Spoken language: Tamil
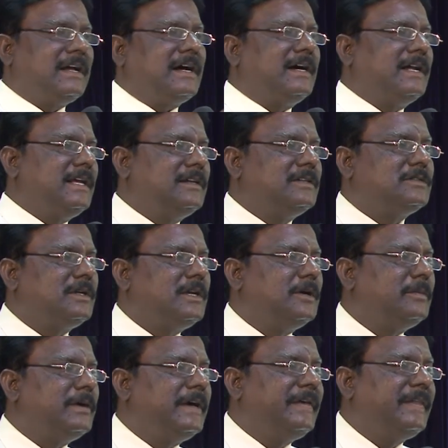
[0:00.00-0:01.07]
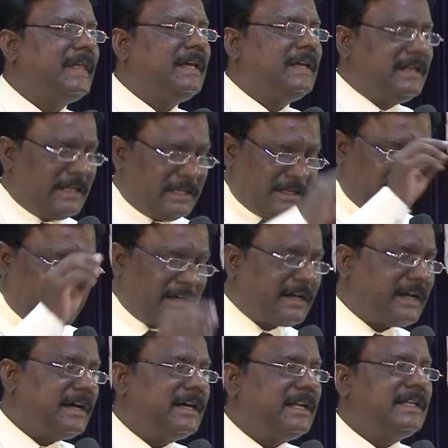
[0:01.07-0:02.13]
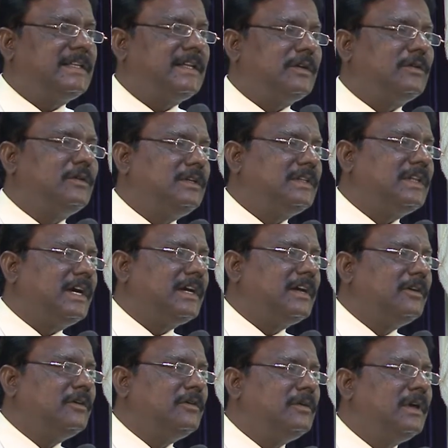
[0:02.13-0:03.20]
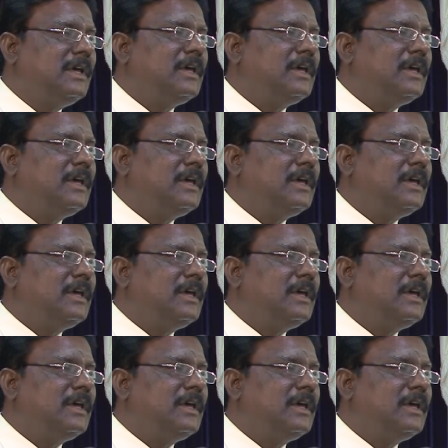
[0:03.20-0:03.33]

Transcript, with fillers: காரியம்னு சொல்லாமல் எந்த காரியத்தை குறித்தாகிலும்